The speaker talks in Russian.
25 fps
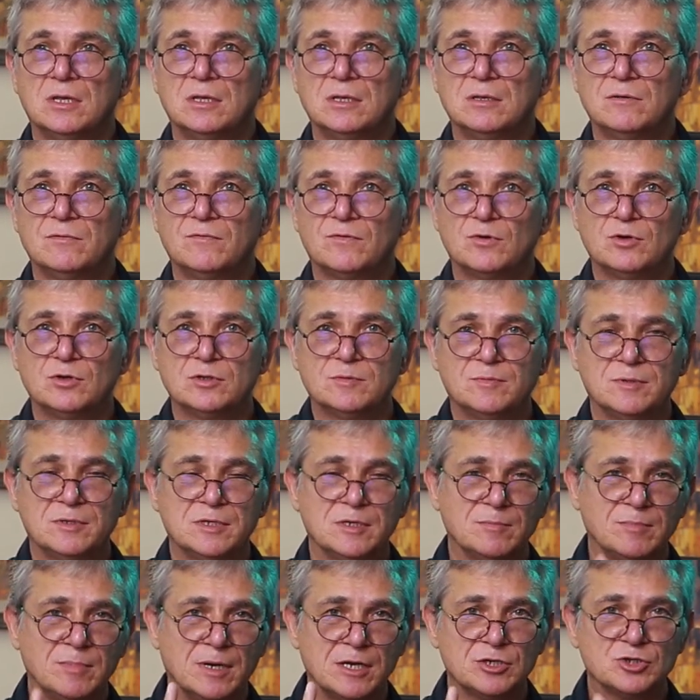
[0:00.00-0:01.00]
и вроде бы
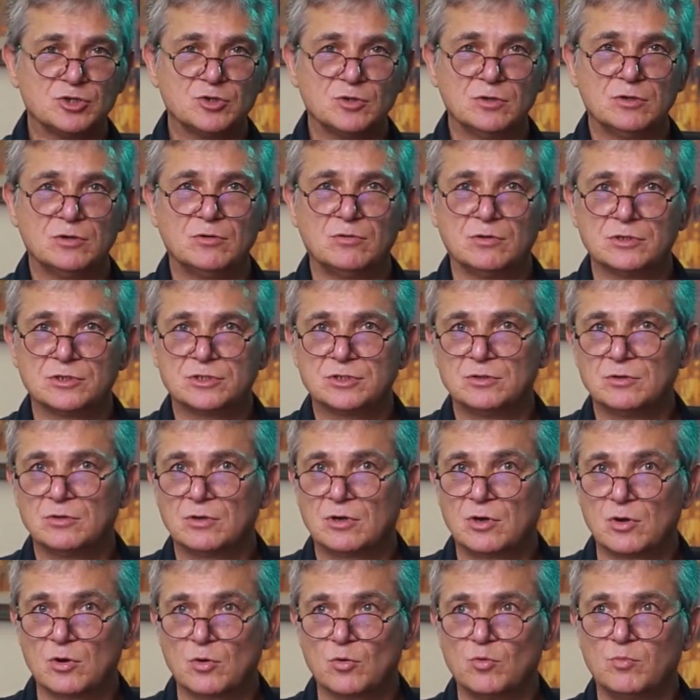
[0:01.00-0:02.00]
небольшой холст,
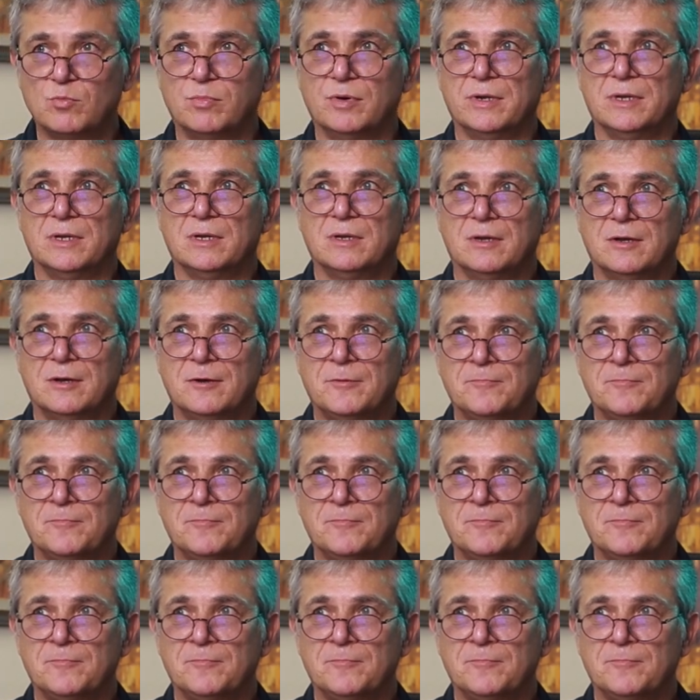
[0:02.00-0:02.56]
но грубый.